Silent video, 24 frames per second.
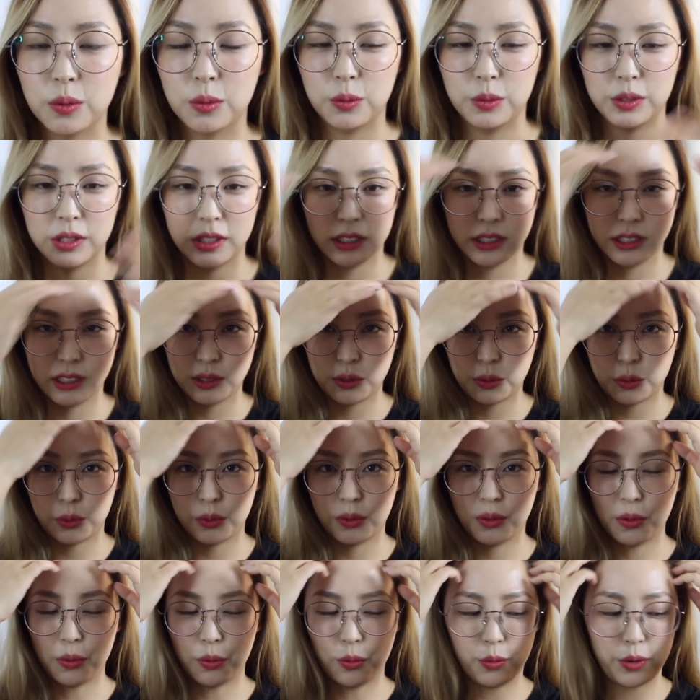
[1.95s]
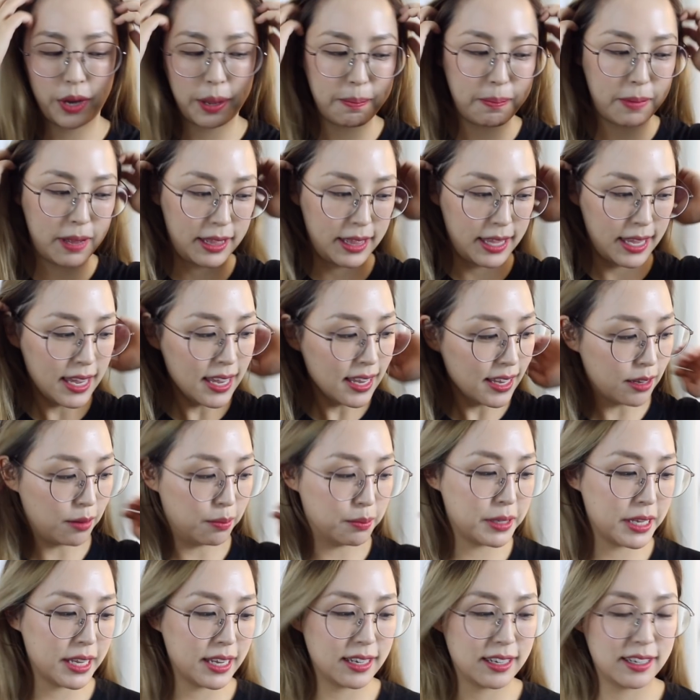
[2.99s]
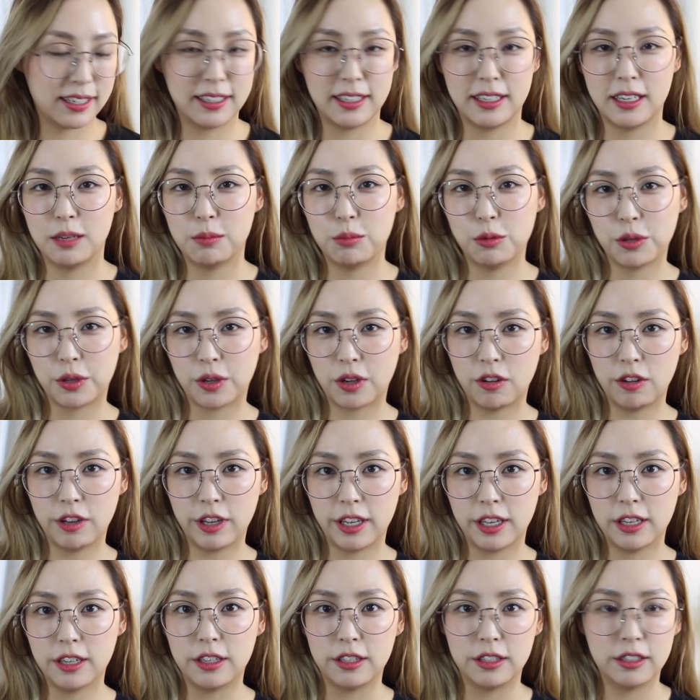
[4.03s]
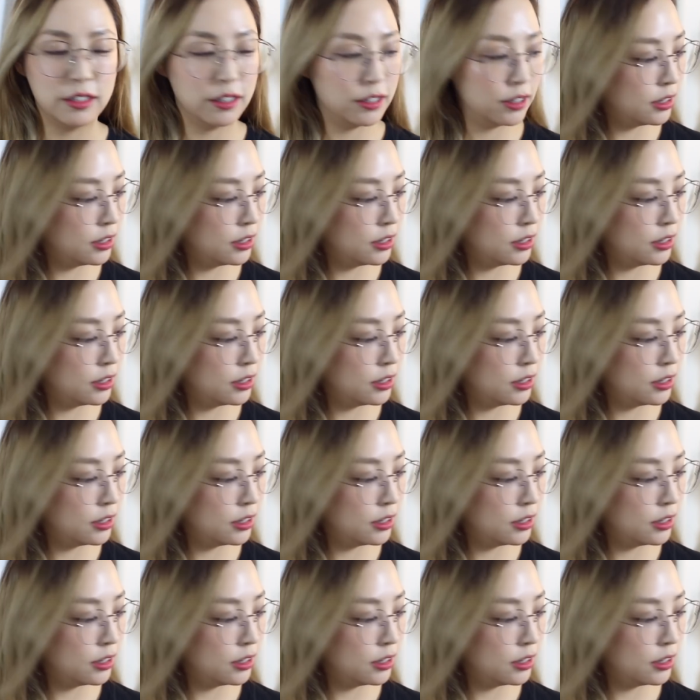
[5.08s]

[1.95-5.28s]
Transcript: 오늘은 또 오랜만에 염색을 해볼 거예요.